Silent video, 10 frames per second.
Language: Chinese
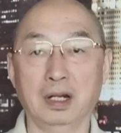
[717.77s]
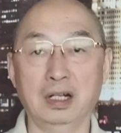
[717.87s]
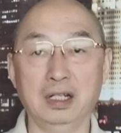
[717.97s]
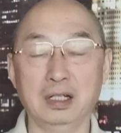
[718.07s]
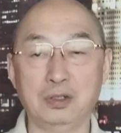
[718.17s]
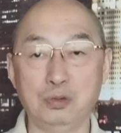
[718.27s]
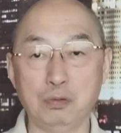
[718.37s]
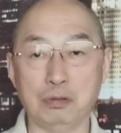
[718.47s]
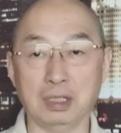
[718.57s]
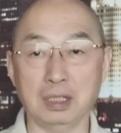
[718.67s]
而且这个
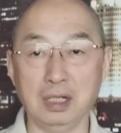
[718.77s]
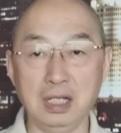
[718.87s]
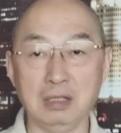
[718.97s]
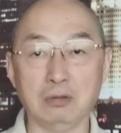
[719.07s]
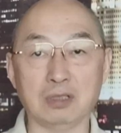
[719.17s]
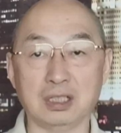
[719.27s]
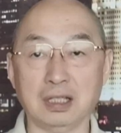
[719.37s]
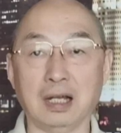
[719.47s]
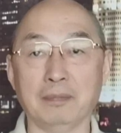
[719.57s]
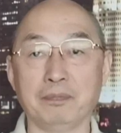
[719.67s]
助选的力度之
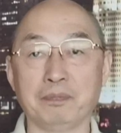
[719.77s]
大，